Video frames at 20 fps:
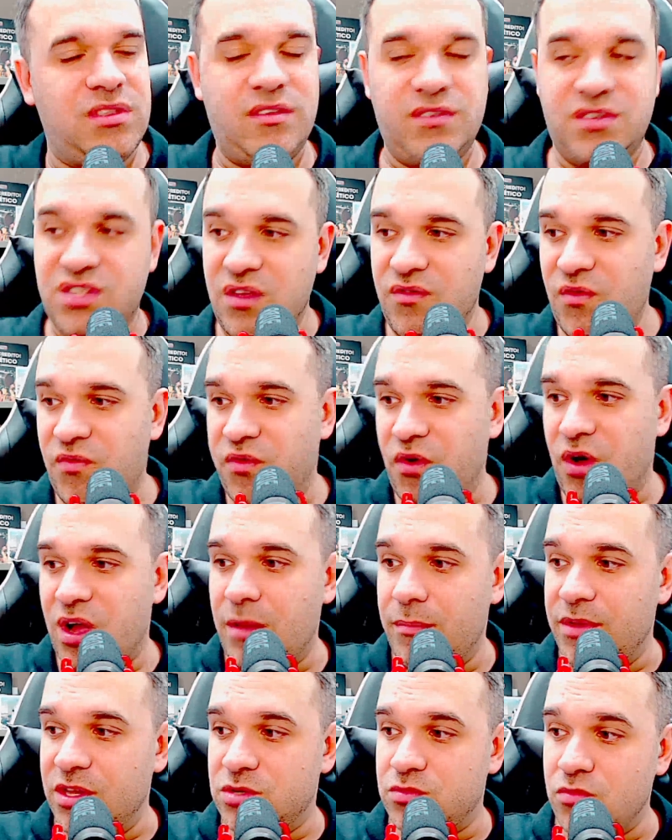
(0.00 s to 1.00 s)
esteve
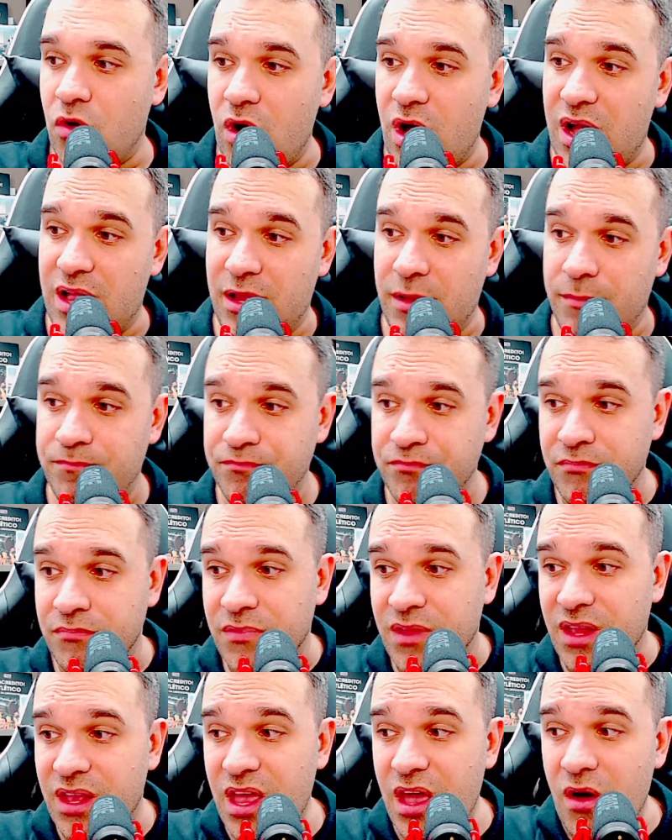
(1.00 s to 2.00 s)
fora mesmo. Olha,
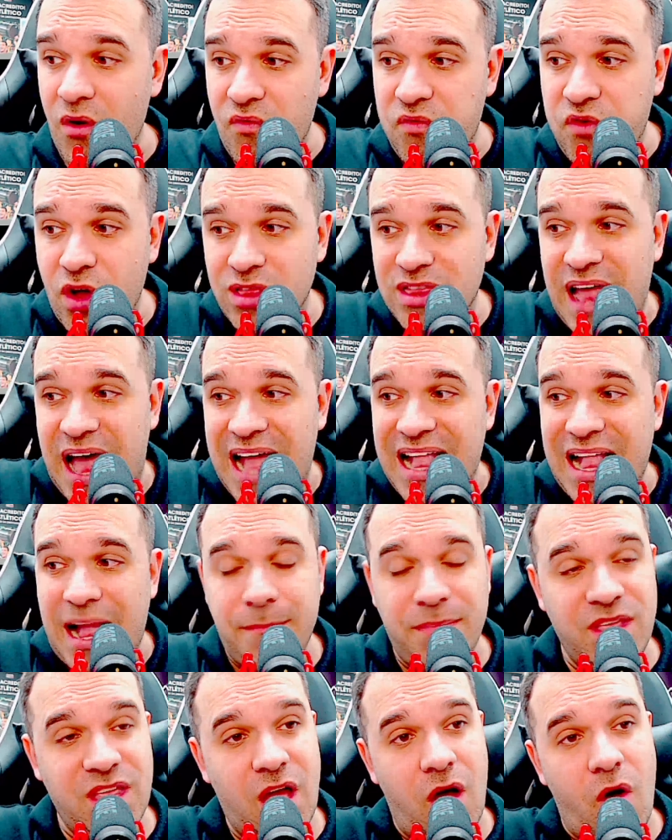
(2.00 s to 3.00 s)
eu vou dar a
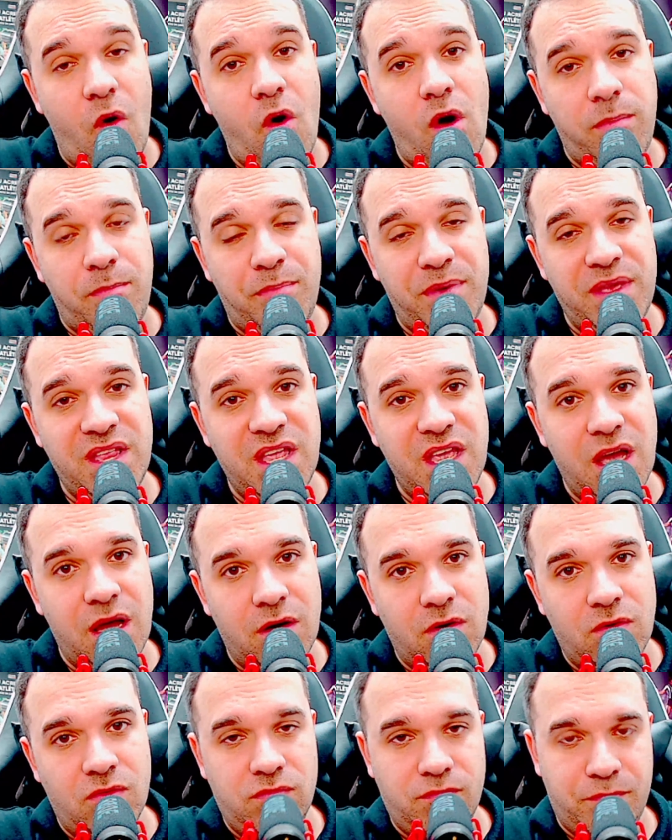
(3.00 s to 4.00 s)
minha
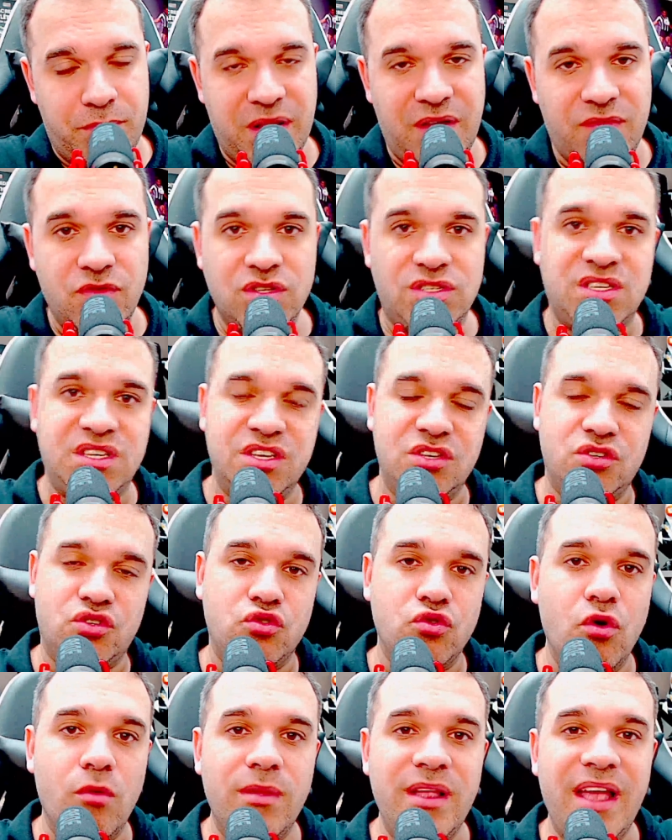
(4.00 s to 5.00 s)
opinião para você
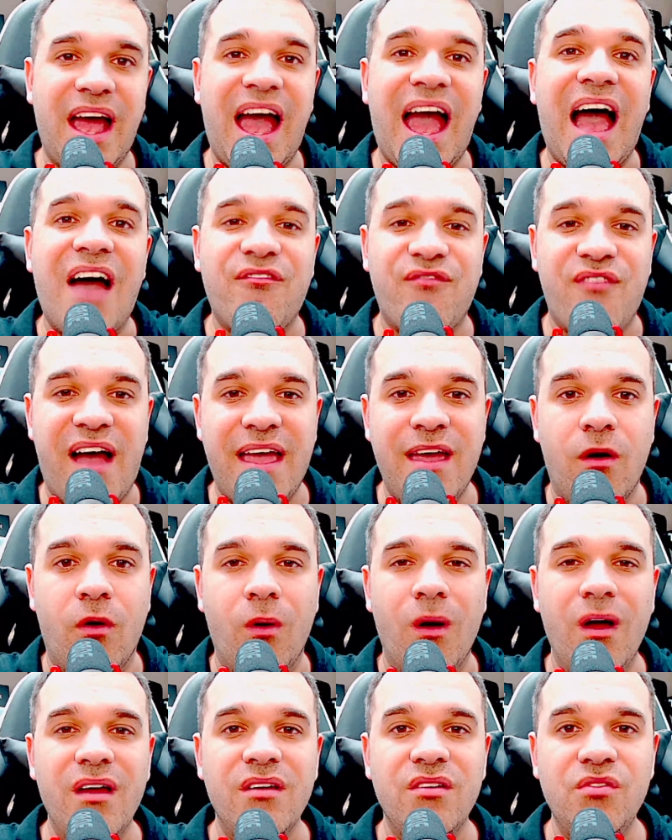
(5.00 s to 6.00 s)
sobre
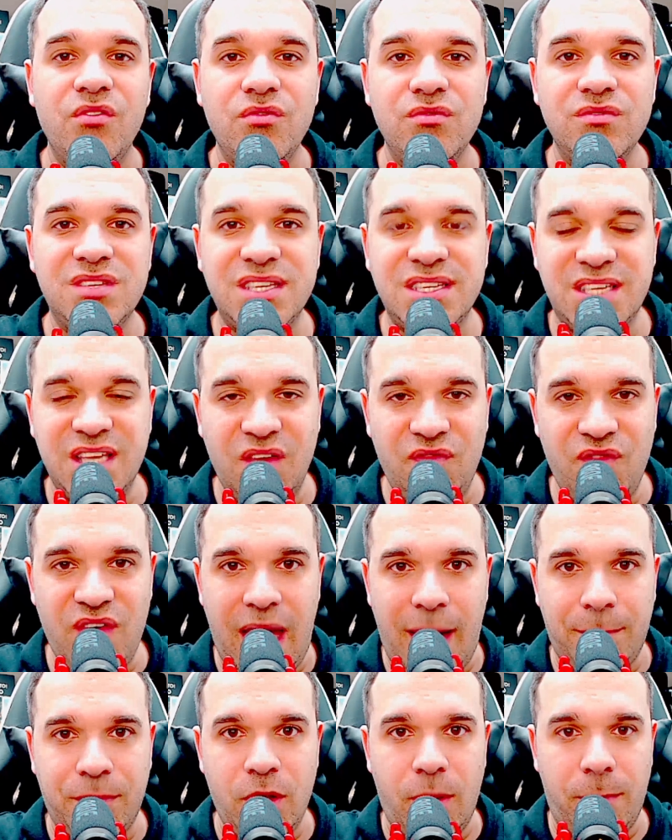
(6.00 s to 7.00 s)
Rafael. Se
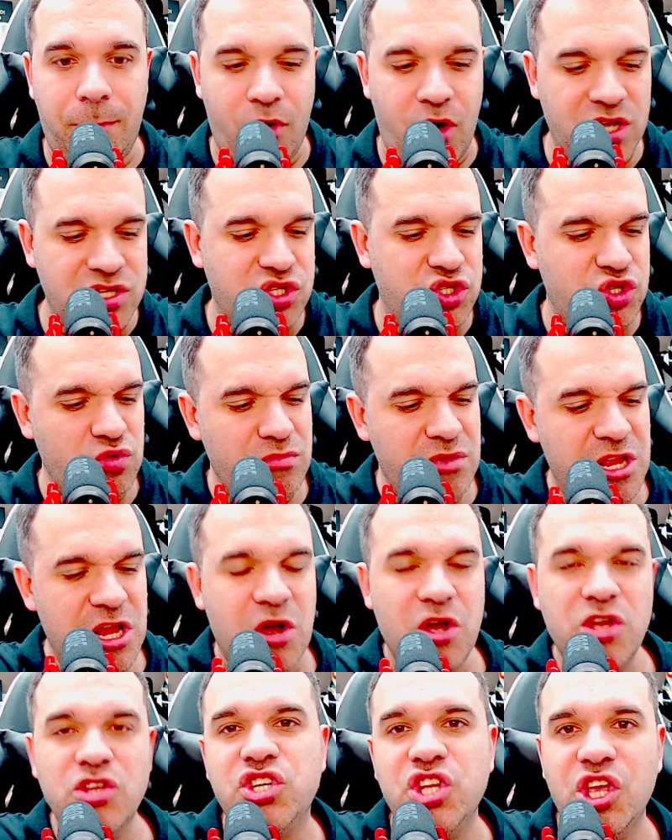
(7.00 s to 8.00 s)
vier a proposta de 1 um
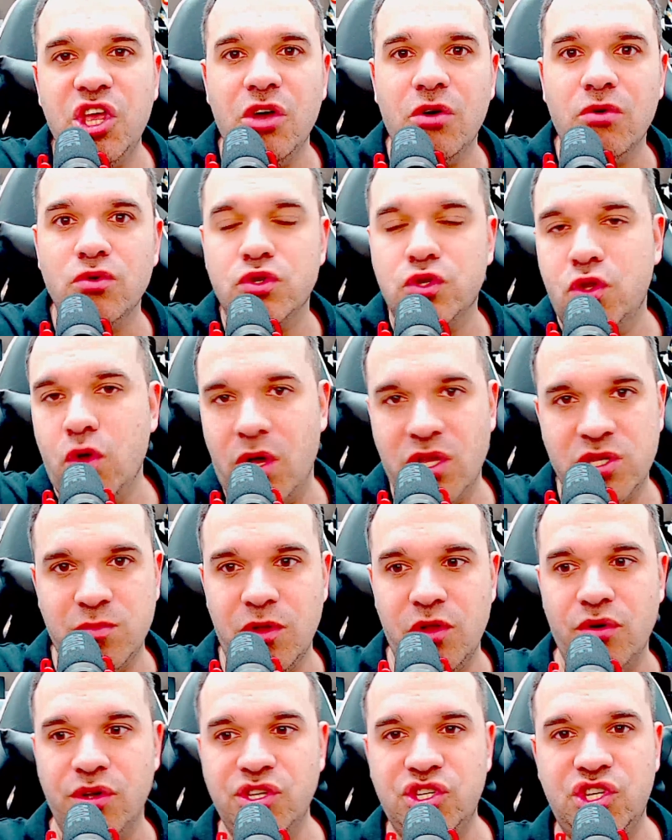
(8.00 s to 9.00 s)
milhão de euros, 2
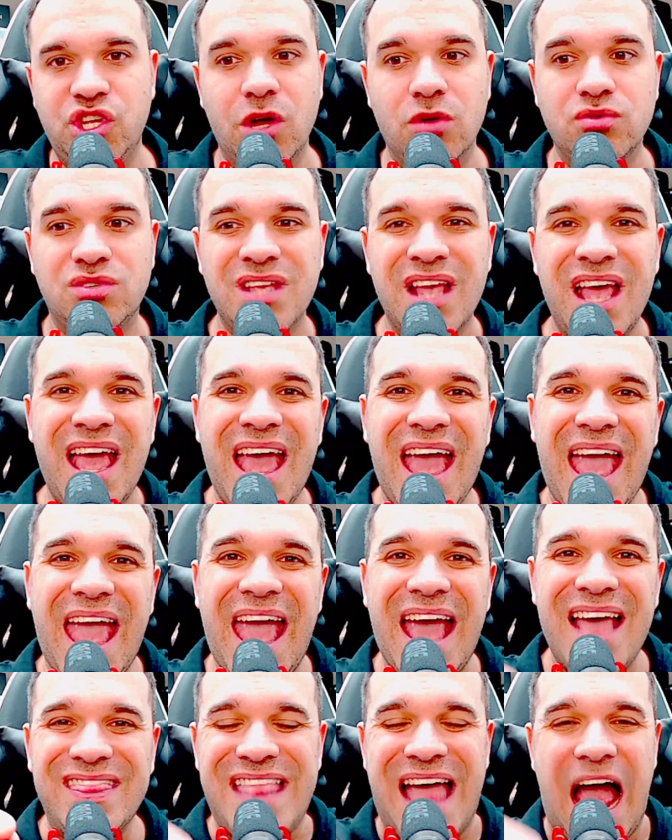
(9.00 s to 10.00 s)
milhões de euros,
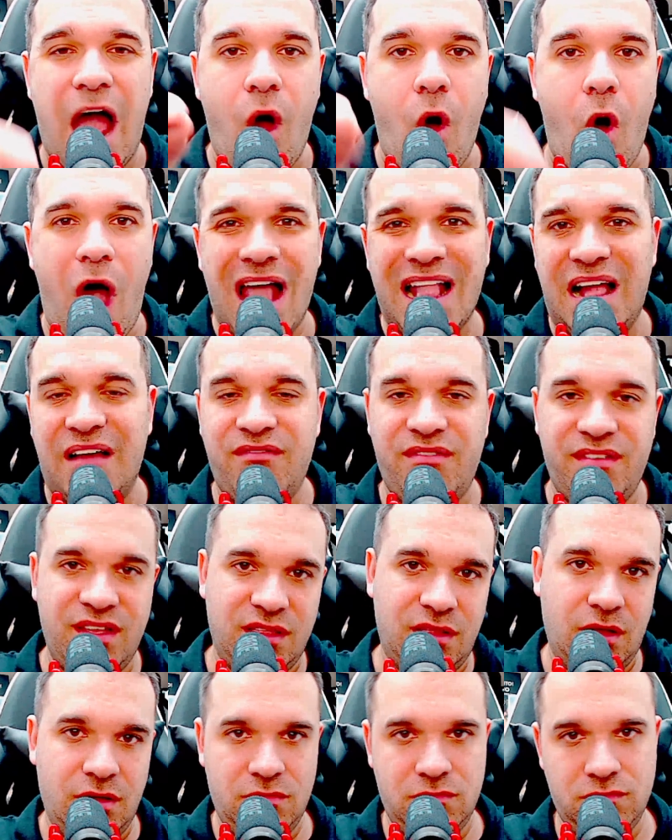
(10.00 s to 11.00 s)
é na hora a
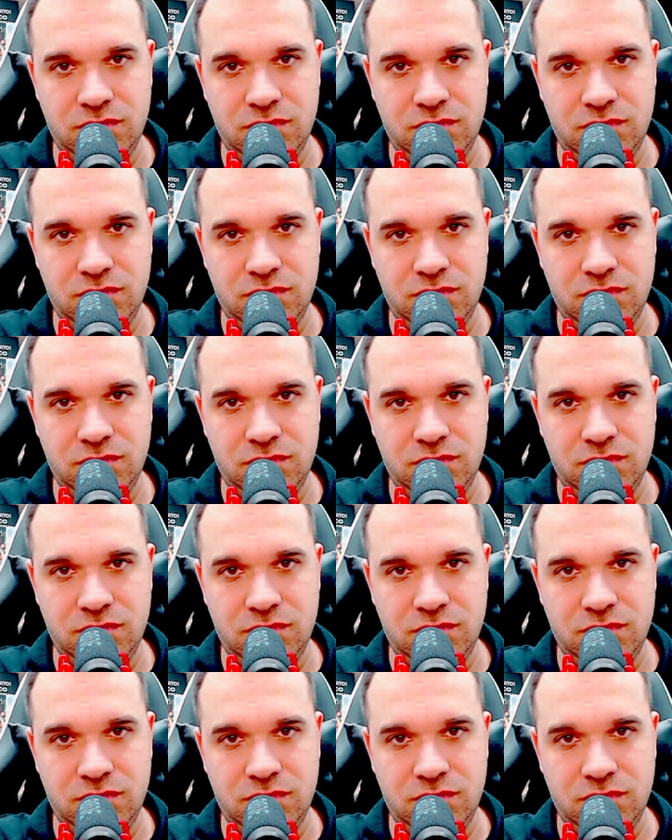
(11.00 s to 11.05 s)
venda.